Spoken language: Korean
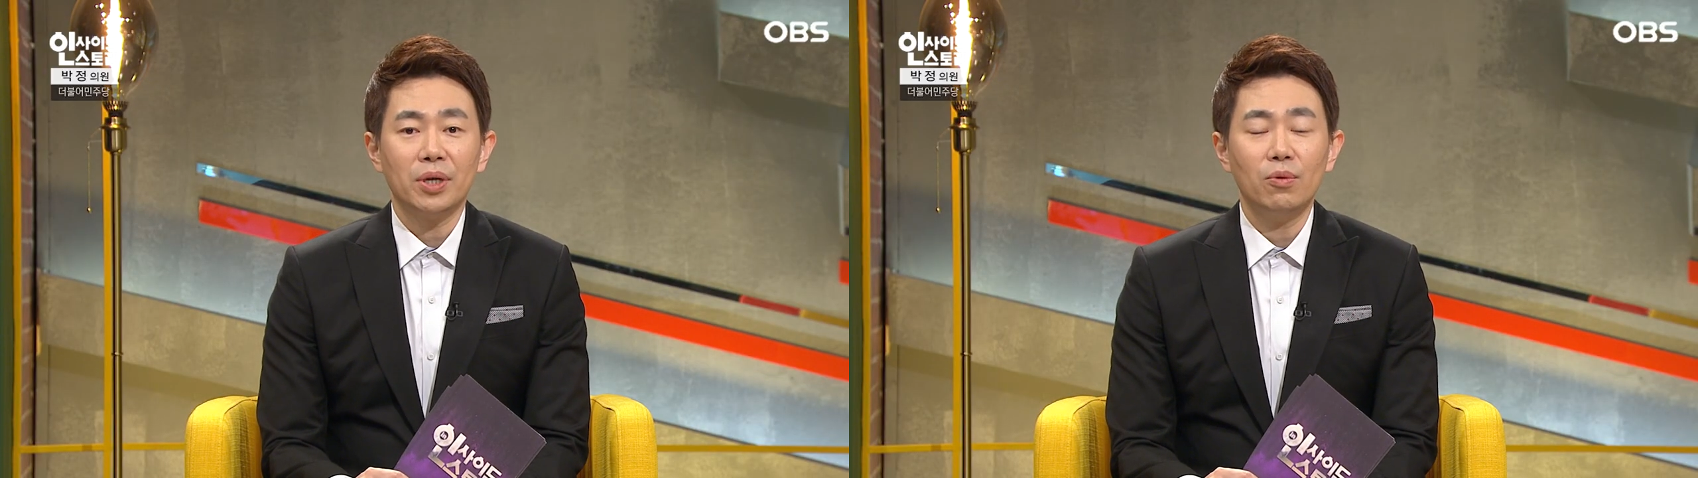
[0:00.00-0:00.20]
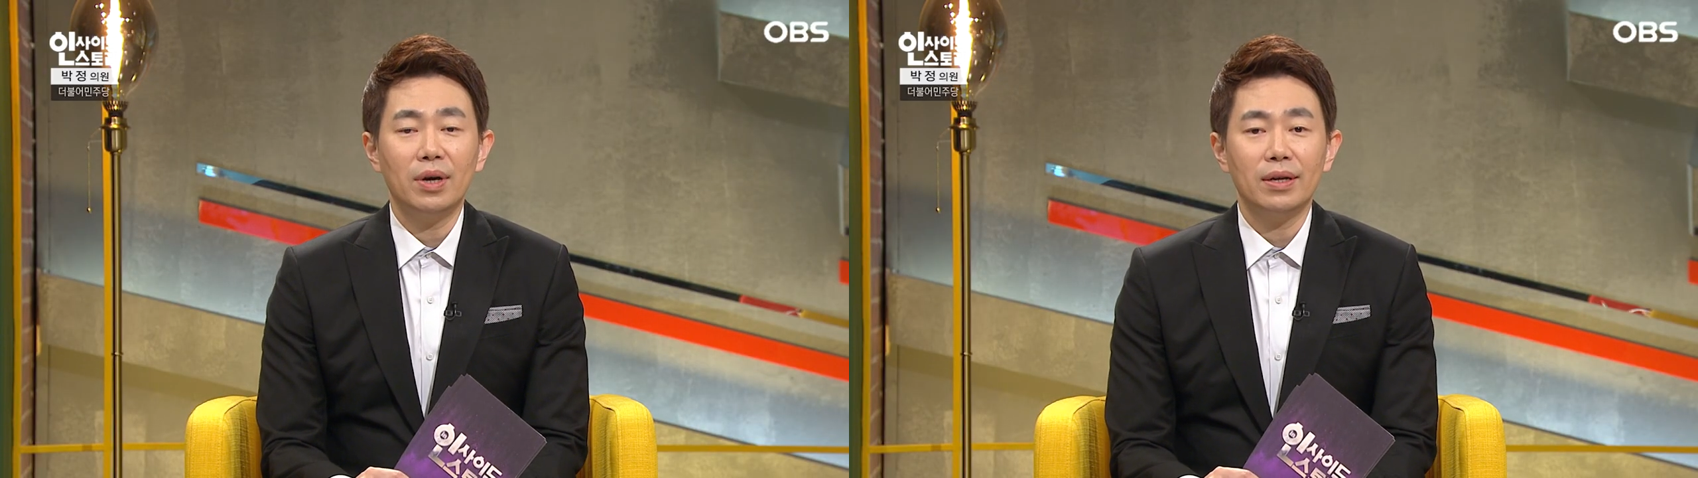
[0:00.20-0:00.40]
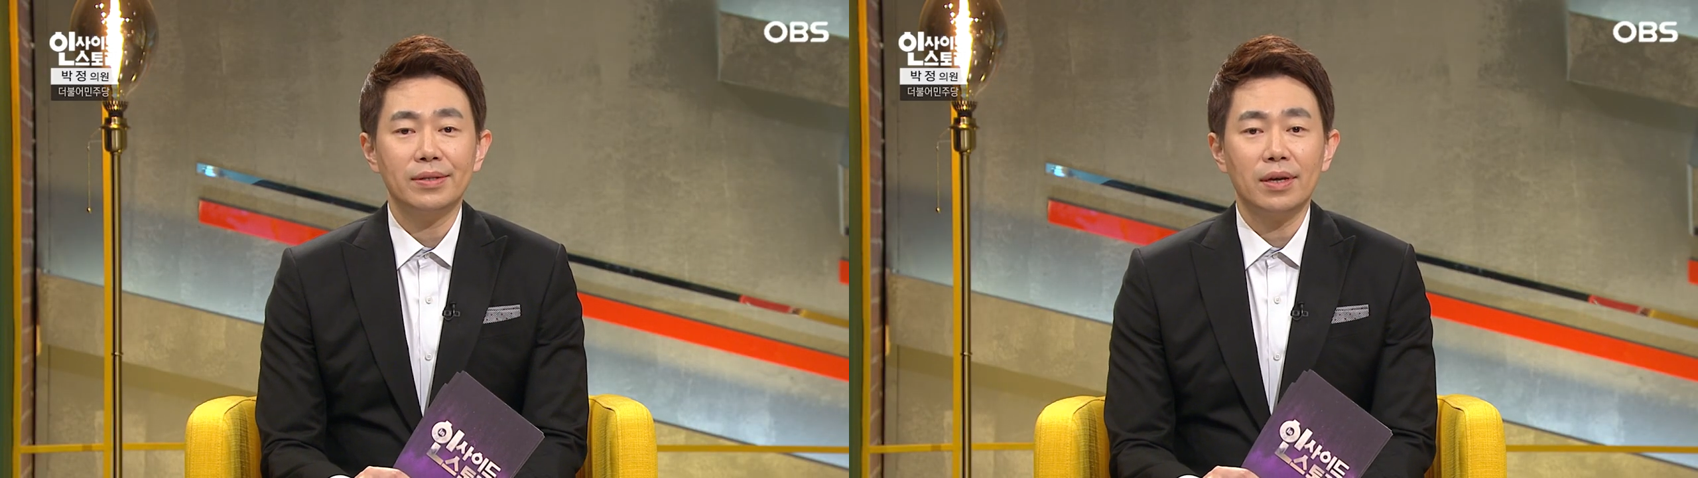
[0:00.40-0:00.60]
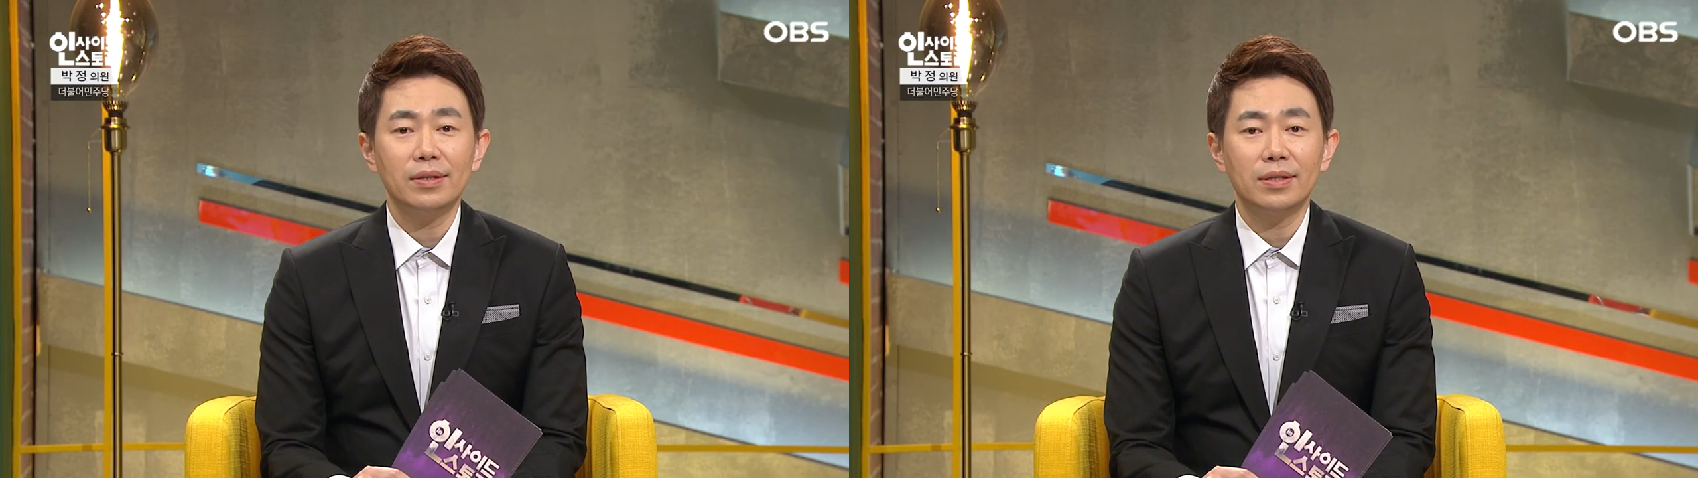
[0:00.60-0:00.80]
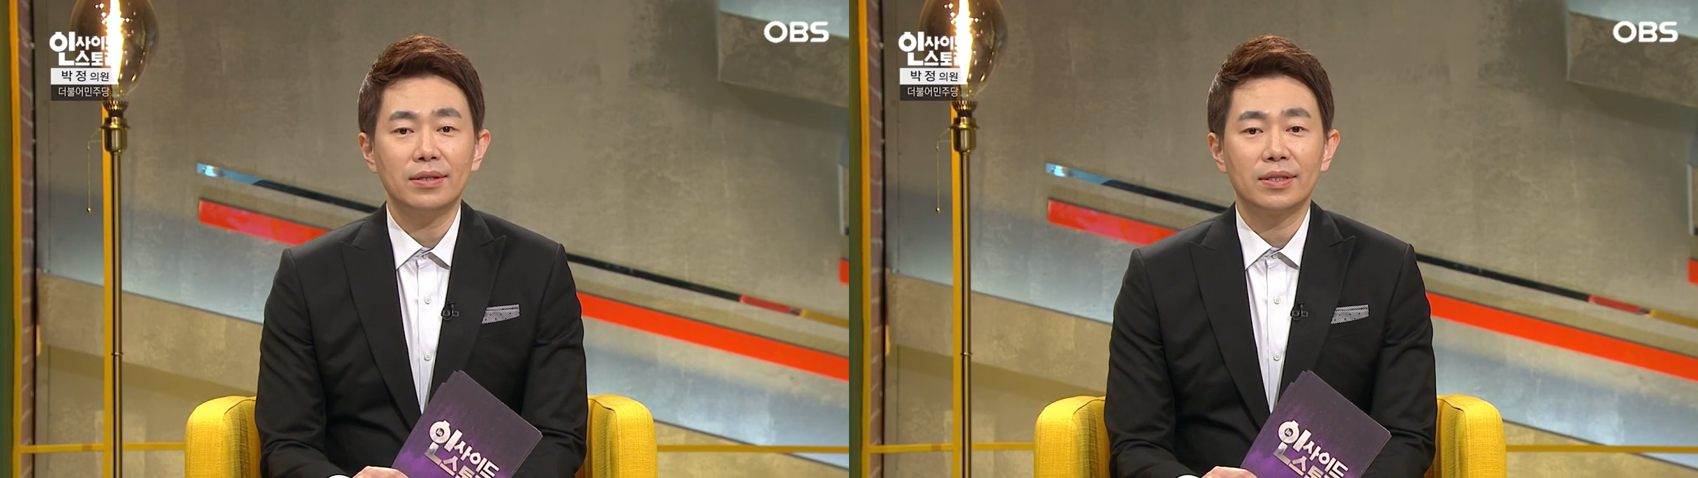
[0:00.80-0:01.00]
평화의
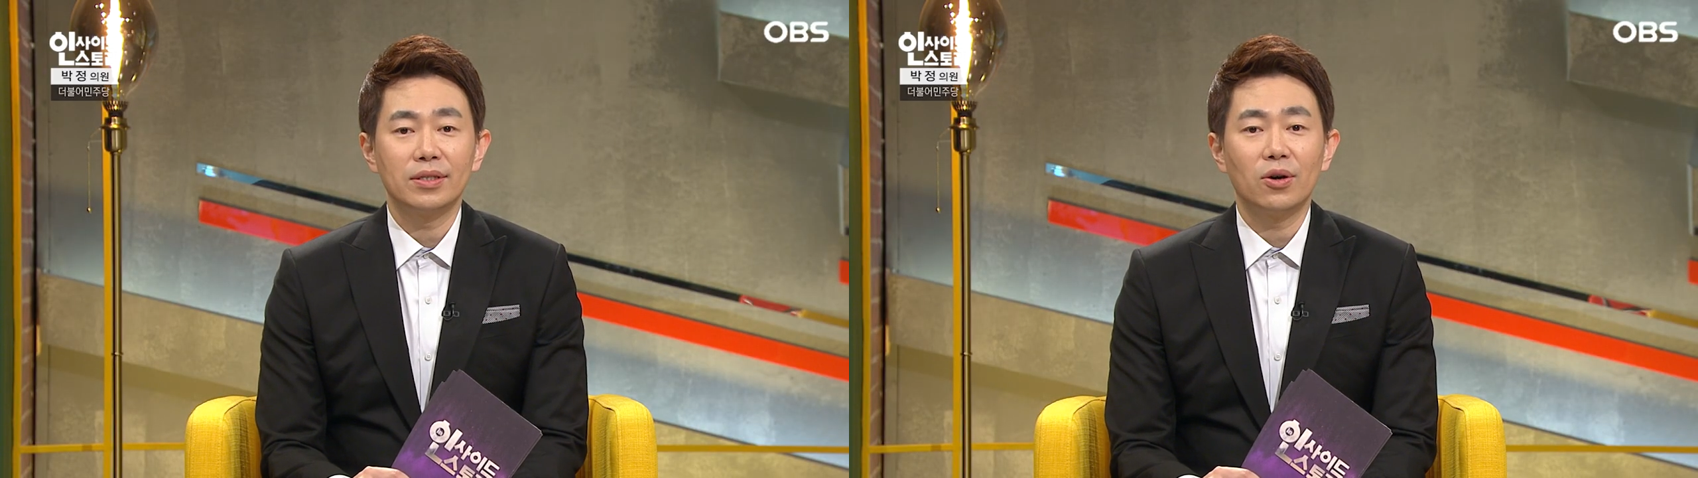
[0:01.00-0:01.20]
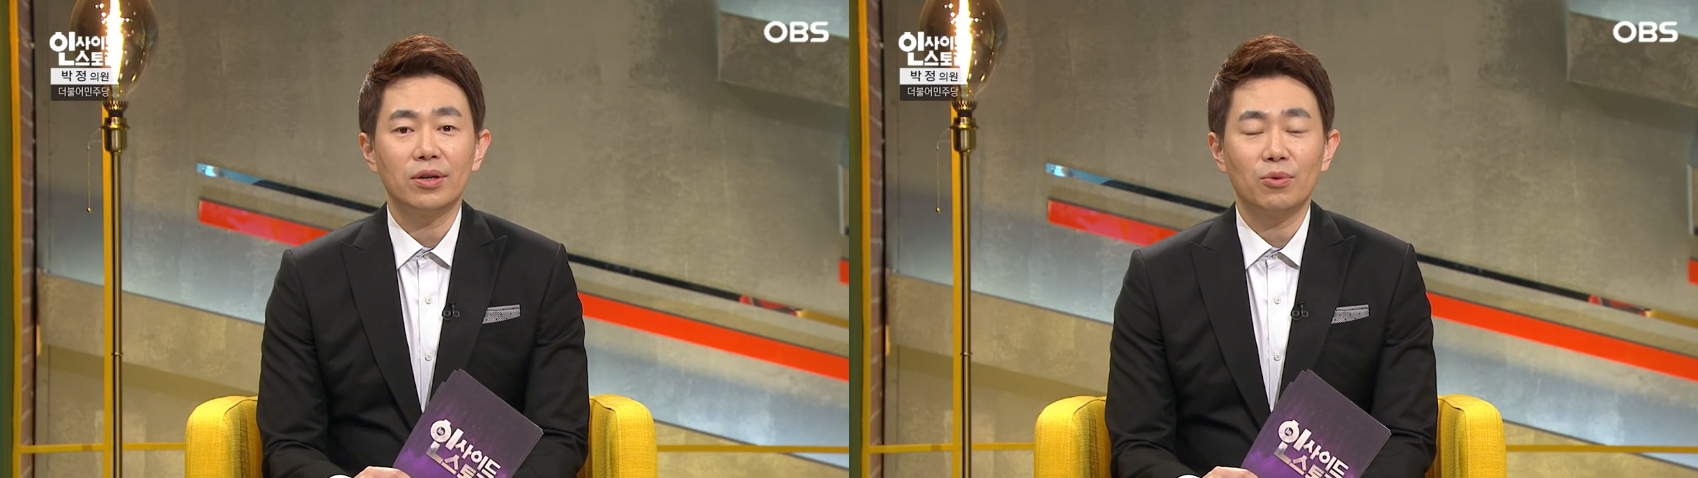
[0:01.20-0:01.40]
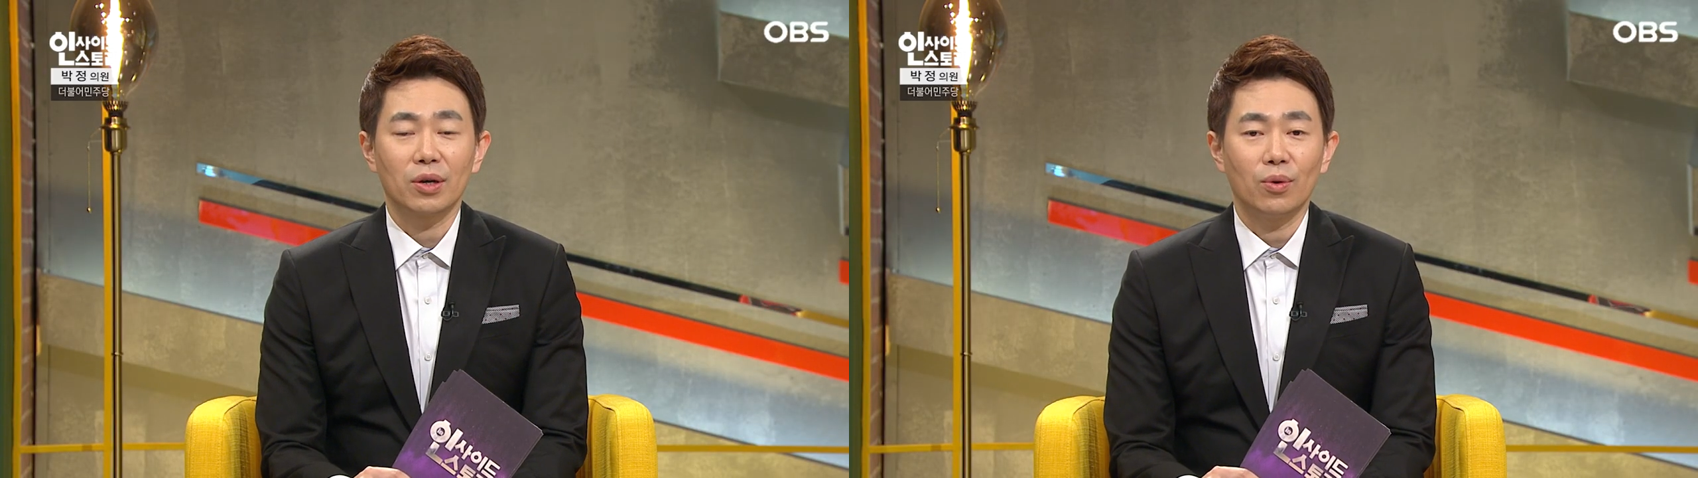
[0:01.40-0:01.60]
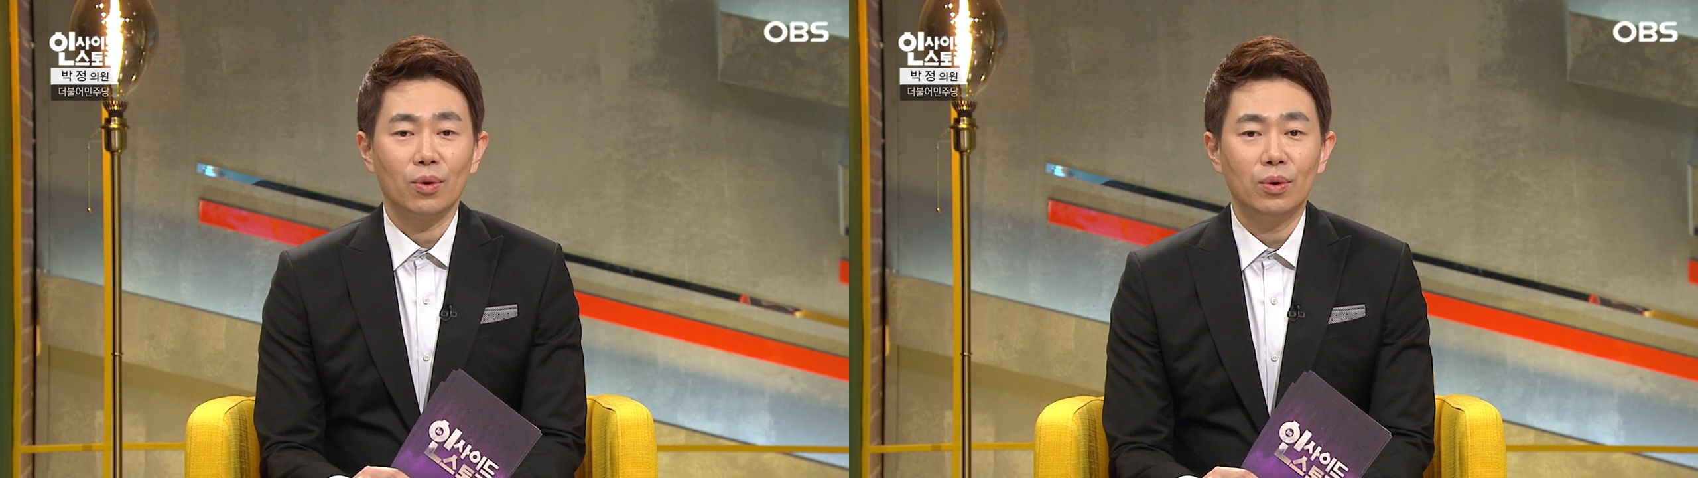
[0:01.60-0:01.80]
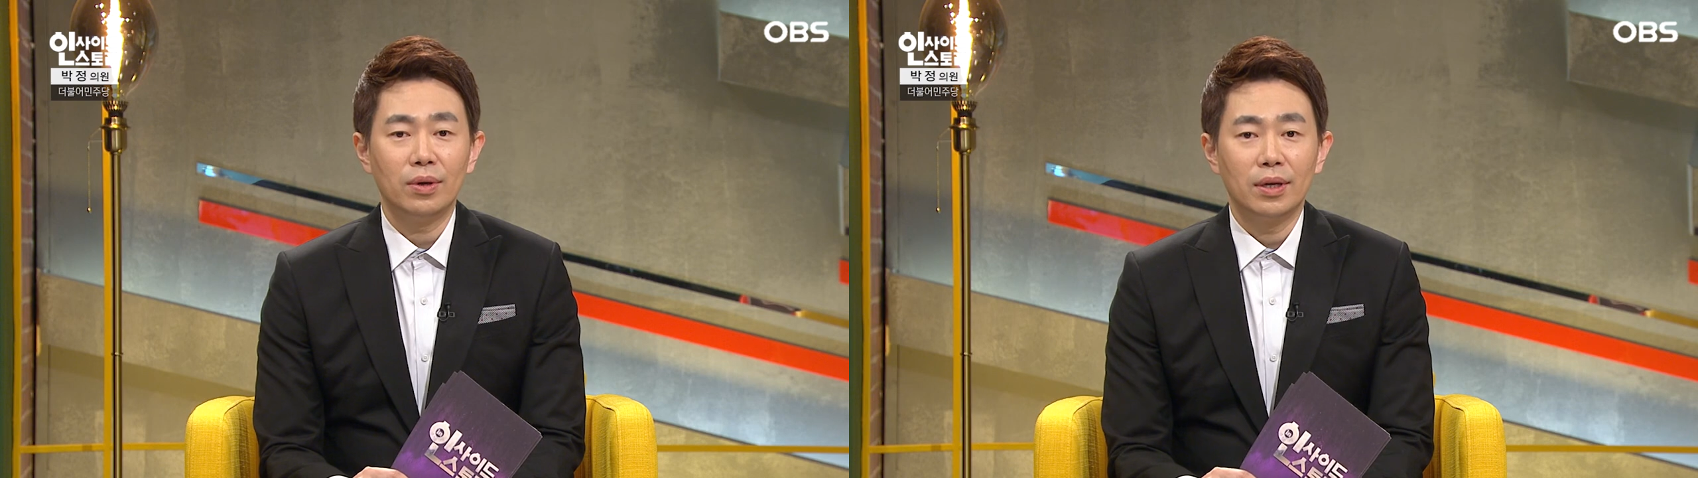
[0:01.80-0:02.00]
상징 지역이
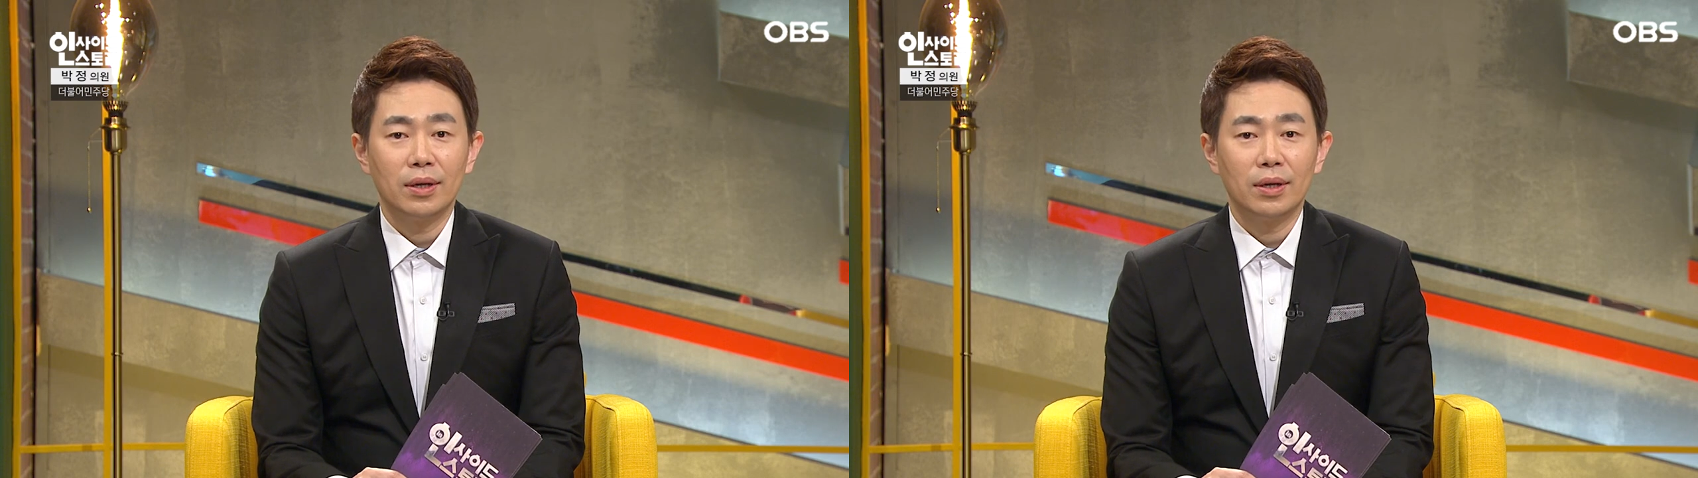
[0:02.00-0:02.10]
됐고